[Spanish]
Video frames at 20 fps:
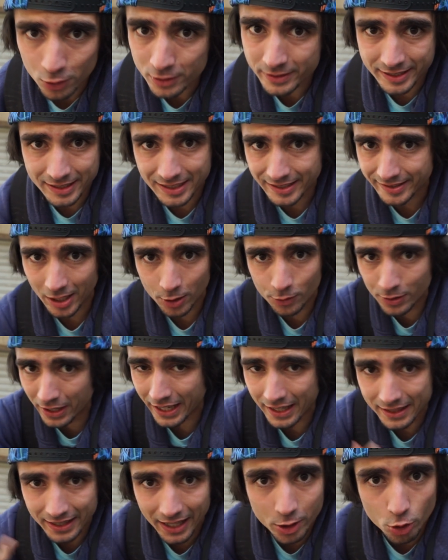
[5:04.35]
Ball si te sale un
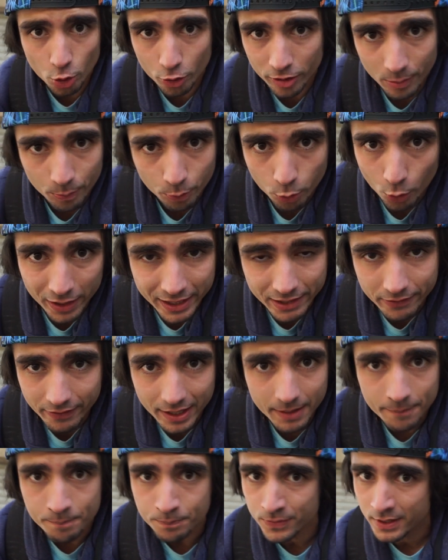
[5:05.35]
legendario de buen
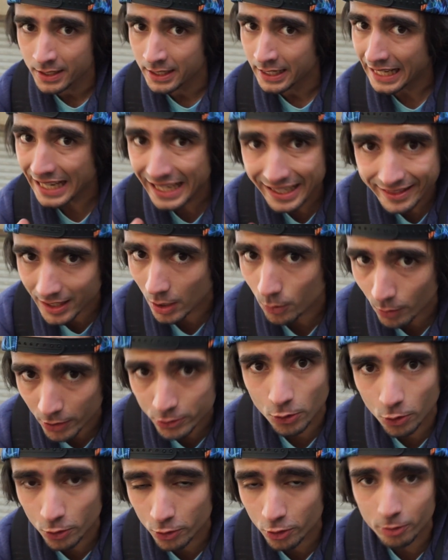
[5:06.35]
nivel estas
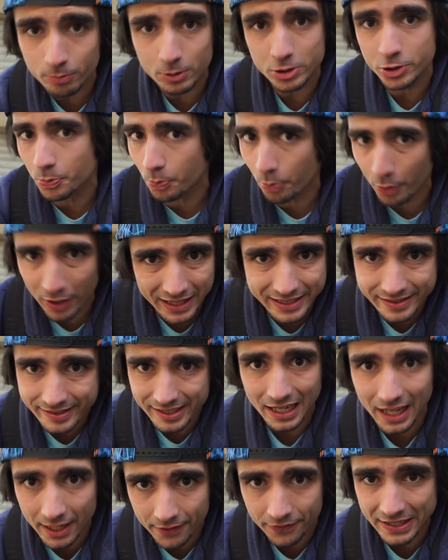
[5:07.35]
cuatro Honor Balls pueden
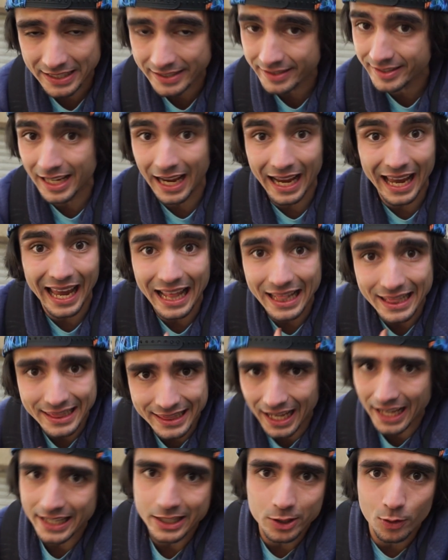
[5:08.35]
ser la diferencia. El
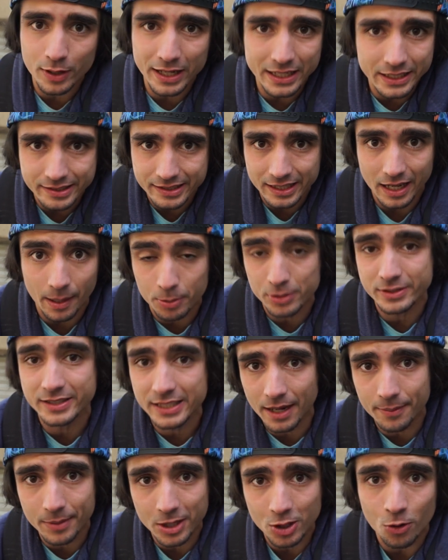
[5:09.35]
daño extra por
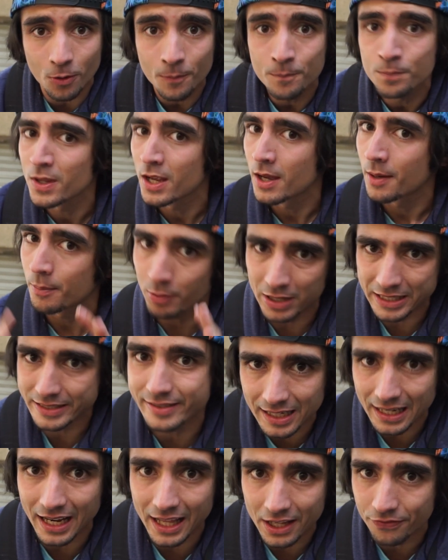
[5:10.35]
ser amigo puede
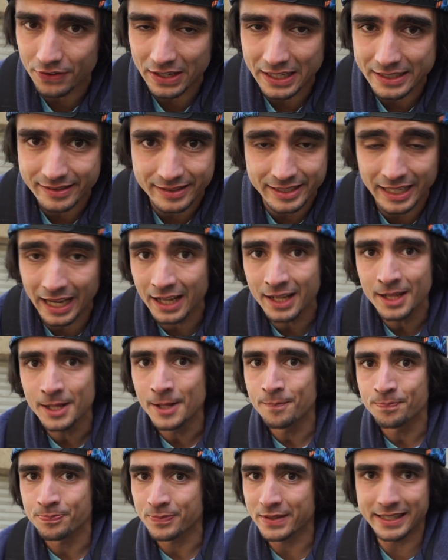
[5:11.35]
ser la diferencia.
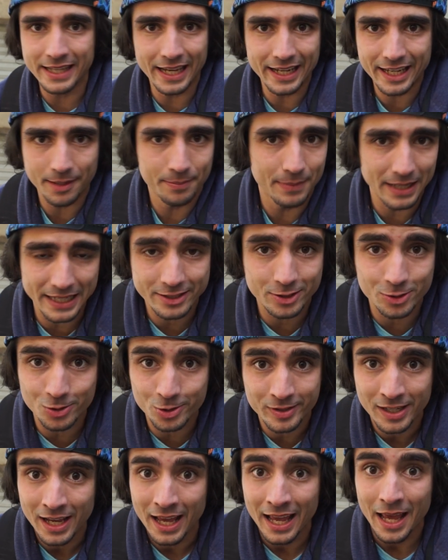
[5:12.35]
Y en
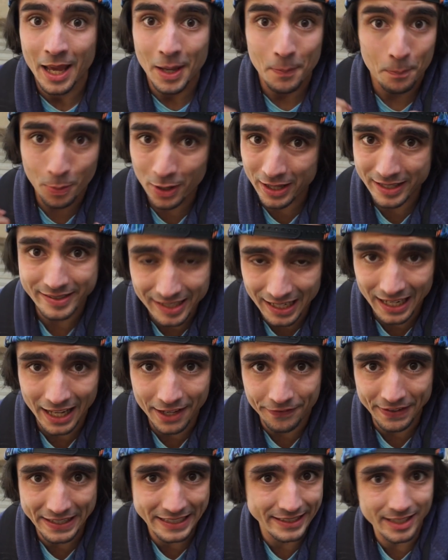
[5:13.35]
gimnasios puede ser la
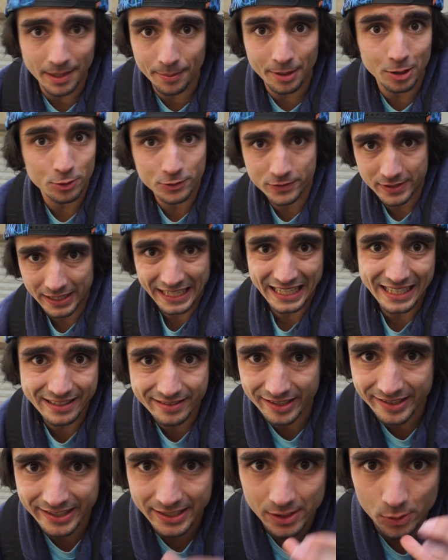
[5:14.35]
diferencia para conseguir
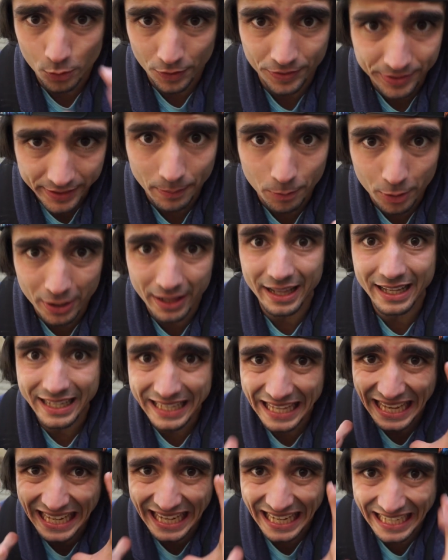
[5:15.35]
esas 50 monedas
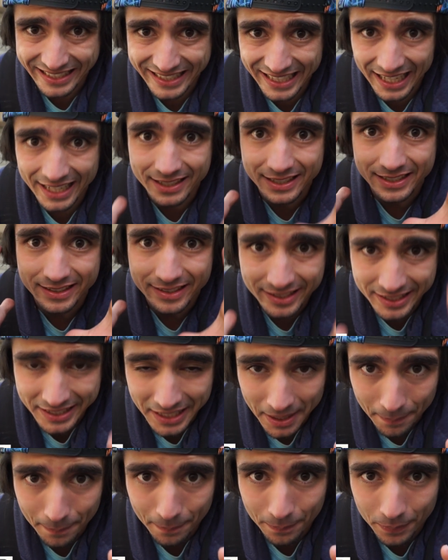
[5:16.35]
que escasean
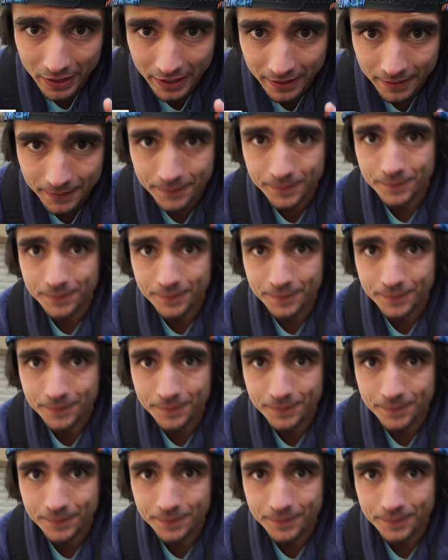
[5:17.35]
siempre.